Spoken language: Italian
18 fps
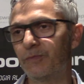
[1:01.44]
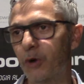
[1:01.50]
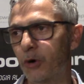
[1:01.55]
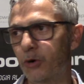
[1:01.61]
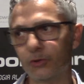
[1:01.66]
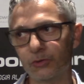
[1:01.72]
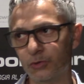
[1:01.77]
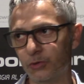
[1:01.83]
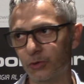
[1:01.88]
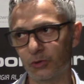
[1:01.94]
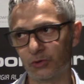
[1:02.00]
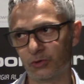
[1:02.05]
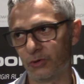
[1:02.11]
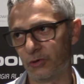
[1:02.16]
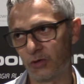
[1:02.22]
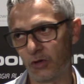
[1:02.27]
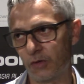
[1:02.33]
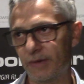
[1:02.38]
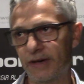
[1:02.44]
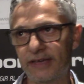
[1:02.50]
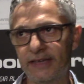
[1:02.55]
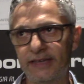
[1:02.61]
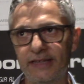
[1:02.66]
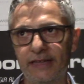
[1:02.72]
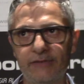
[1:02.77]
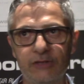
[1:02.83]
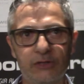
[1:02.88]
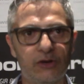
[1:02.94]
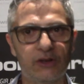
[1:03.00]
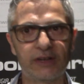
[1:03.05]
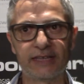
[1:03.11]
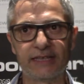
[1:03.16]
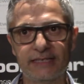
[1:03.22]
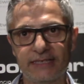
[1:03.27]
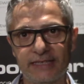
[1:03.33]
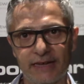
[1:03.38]
po' con tutto, insomma la
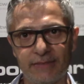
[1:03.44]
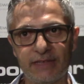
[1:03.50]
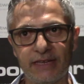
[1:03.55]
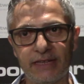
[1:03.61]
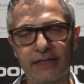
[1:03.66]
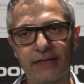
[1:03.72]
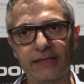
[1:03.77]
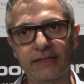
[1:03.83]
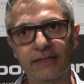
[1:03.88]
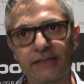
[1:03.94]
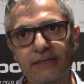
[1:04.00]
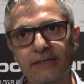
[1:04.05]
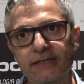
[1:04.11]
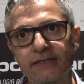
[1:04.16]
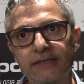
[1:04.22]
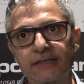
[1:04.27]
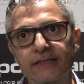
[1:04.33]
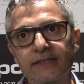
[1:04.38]
vittoria è strameritata.